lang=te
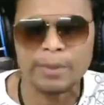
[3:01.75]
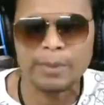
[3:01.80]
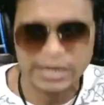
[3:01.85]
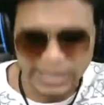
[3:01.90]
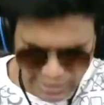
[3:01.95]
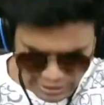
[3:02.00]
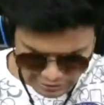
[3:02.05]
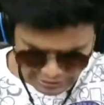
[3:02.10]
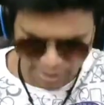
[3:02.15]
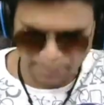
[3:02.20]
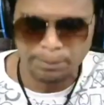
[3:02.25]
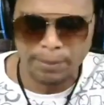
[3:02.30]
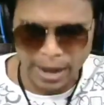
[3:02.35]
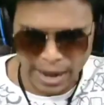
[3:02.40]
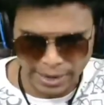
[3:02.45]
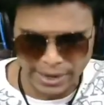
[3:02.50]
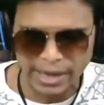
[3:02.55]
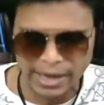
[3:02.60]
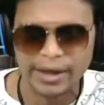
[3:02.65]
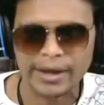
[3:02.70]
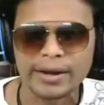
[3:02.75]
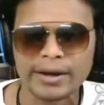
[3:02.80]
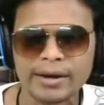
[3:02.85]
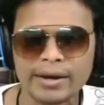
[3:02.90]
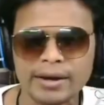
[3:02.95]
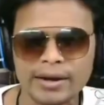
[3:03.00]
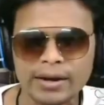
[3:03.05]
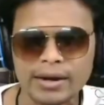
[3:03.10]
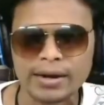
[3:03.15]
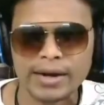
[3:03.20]
కాబట్టి నేను తప్ప అన్న
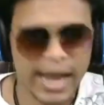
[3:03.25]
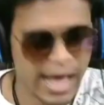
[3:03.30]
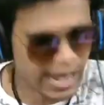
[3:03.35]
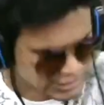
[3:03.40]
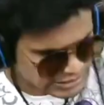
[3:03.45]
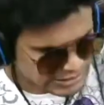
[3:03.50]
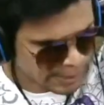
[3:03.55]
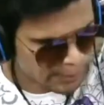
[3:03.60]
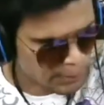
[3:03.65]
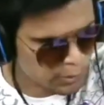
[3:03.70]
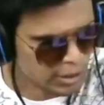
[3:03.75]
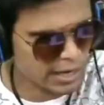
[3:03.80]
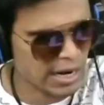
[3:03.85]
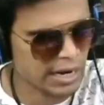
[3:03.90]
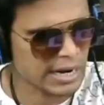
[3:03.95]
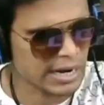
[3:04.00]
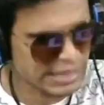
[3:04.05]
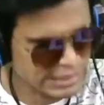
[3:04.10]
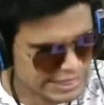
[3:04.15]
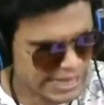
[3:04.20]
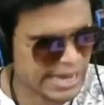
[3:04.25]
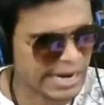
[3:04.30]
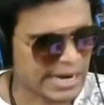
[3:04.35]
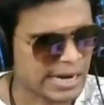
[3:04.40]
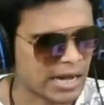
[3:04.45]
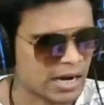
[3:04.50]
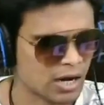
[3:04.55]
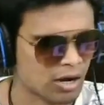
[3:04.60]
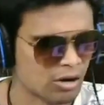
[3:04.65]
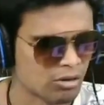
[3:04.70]
లాస్ట్ టైం కూడా నన్ను ఇంతే
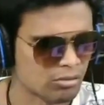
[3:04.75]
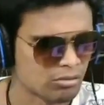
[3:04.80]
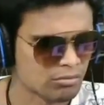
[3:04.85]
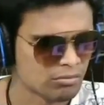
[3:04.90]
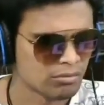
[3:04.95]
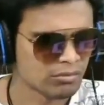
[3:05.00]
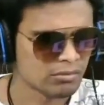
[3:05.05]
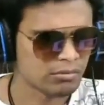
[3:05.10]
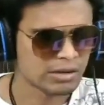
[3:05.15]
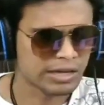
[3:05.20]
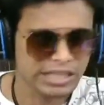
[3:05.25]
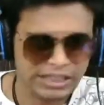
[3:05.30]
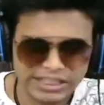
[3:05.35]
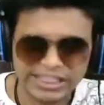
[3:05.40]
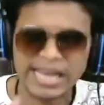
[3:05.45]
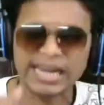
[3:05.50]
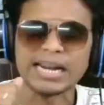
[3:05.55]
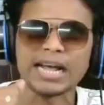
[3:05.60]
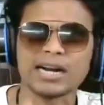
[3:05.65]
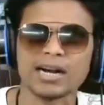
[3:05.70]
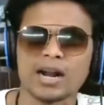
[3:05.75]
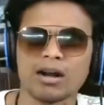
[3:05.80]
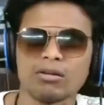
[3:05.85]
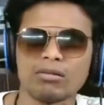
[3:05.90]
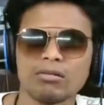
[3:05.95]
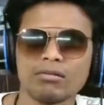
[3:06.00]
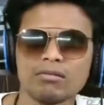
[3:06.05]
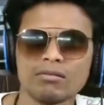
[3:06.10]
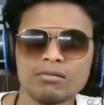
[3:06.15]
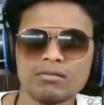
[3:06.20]
అన్నారు నన్ను ఇంతే అన్నారు
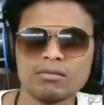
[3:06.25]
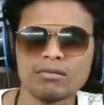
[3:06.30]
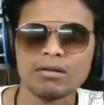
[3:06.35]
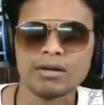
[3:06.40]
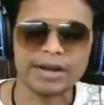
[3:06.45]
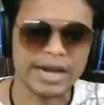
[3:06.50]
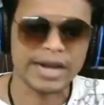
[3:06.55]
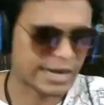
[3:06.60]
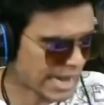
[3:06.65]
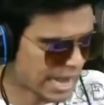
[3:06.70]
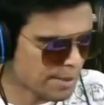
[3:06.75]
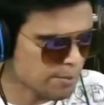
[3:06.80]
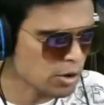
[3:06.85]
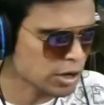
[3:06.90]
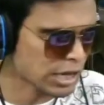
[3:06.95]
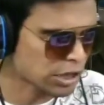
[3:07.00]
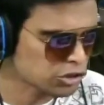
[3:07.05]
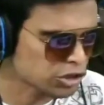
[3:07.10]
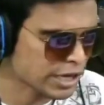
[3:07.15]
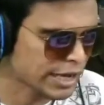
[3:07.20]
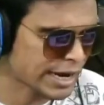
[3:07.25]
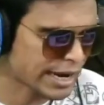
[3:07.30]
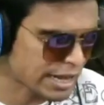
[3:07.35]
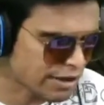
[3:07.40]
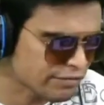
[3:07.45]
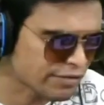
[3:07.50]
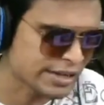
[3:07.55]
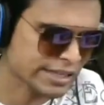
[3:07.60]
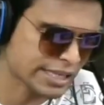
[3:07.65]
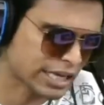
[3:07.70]
నన్ను నేను టైం అవుట్ అందుకే నేను
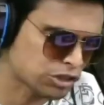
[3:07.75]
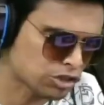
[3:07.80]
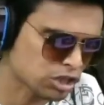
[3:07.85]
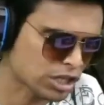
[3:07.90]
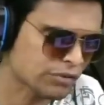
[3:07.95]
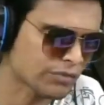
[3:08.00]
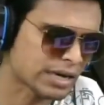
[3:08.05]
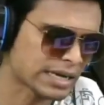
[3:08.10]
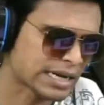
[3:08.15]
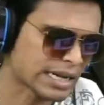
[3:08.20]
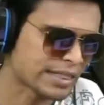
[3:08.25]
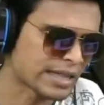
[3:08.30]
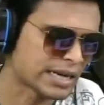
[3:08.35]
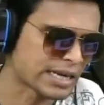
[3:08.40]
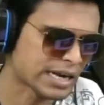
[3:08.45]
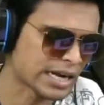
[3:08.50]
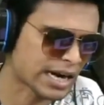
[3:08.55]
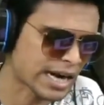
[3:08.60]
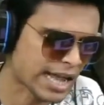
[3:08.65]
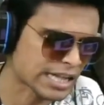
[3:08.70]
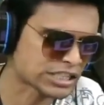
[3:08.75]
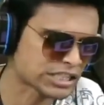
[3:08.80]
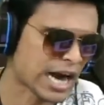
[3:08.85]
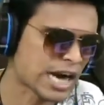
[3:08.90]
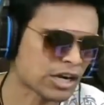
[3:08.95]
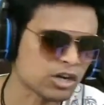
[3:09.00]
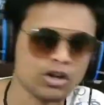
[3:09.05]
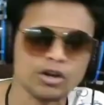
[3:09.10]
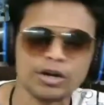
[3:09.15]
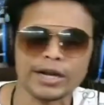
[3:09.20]
ఎవరికి ఎందుకు ఇవ్వట్లేదు అంటే నా
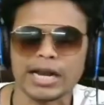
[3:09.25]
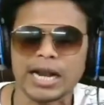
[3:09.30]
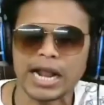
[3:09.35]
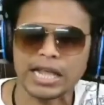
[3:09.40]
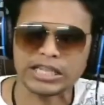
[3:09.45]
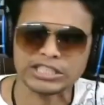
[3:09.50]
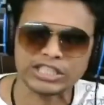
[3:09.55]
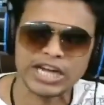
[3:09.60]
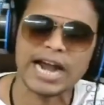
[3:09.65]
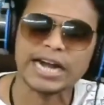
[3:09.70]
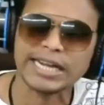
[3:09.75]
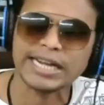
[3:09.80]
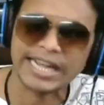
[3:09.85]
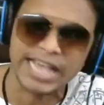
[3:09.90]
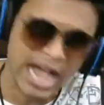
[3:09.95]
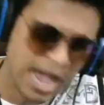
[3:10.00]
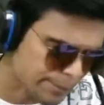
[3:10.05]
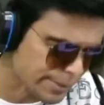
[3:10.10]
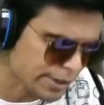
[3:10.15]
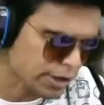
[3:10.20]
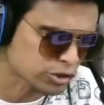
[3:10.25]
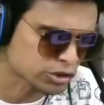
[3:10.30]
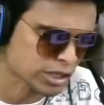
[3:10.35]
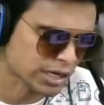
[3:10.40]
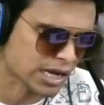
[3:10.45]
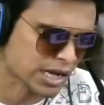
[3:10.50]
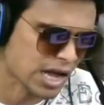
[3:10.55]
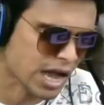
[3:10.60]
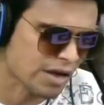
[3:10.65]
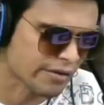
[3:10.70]
చాట్ లో నేను నా చాట్ ని ఆపేయొచ్చు
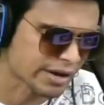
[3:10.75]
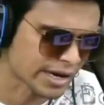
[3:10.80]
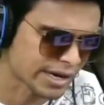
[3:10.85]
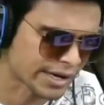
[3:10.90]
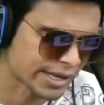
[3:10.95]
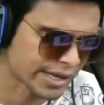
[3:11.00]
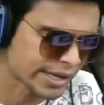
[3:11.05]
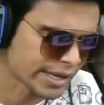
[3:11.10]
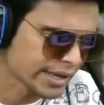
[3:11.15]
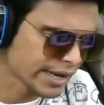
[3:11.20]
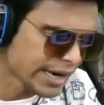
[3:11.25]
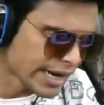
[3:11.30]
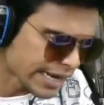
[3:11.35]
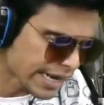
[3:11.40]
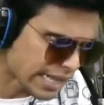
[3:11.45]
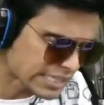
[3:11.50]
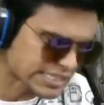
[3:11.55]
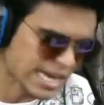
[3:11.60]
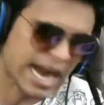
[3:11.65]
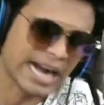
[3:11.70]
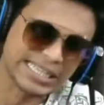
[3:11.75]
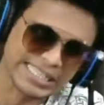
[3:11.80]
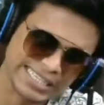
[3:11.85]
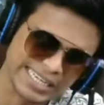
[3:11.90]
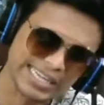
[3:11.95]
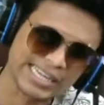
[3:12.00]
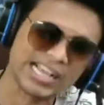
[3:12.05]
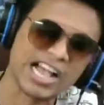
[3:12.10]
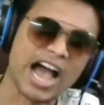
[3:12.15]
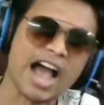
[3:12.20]
అన్న కావాలంటే నా చాట్
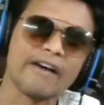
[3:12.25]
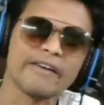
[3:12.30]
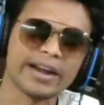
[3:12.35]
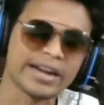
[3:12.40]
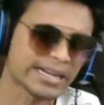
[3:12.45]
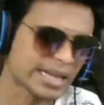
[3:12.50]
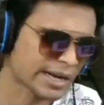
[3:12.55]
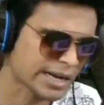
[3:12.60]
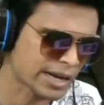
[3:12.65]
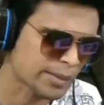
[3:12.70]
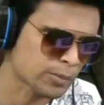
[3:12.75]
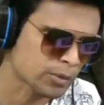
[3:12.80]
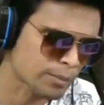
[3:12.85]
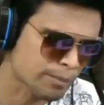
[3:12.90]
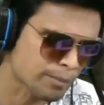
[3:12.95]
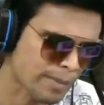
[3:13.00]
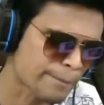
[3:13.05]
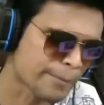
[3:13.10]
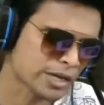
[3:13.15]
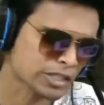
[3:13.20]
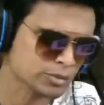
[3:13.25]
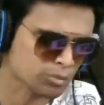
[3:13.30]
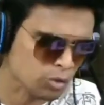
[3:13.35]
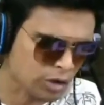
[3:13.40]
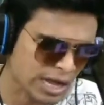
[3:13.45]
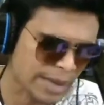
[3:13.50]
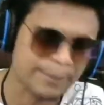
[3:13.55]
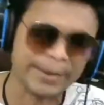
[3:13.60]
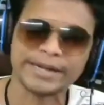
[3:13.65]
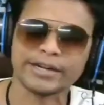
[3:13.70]
నేను కావాలంటే నేను ఇప్పుడు మెంబర్స్
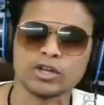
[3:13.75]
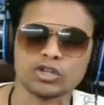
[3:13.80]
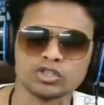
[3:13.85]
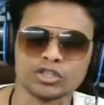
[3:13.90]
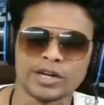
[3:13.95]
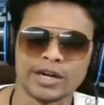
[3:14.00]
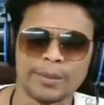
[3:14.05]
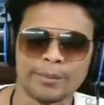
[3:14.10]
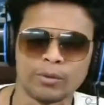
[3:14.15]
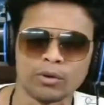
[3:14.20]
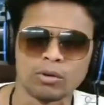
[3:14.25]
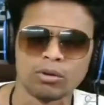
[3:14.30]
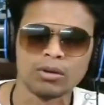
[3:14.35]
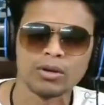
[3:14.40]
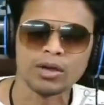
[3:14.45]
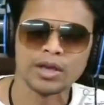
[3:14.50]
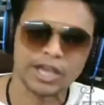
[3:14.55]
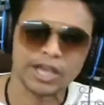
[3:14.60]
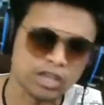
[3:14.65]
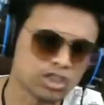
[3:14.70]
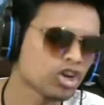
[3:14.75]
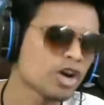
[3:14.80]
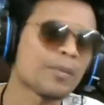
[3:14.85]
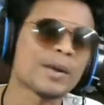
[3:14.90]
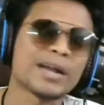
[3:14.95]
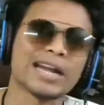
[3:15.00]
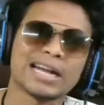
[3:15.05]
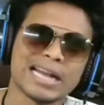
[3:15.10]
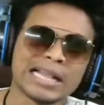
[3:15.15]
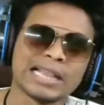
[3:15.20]
మోడే పెట్టొచ్చు నేను ఇప్పుడు ఎందుకు
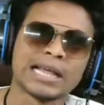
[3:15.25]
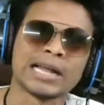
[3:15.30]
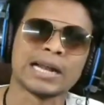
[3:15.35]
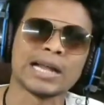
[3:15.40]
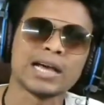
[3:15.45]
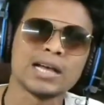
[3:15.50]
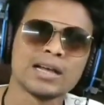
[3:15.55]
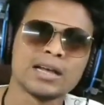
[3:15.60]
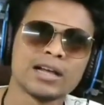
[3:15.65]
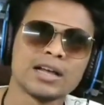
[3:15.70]
పెట్టట్లేదన్నా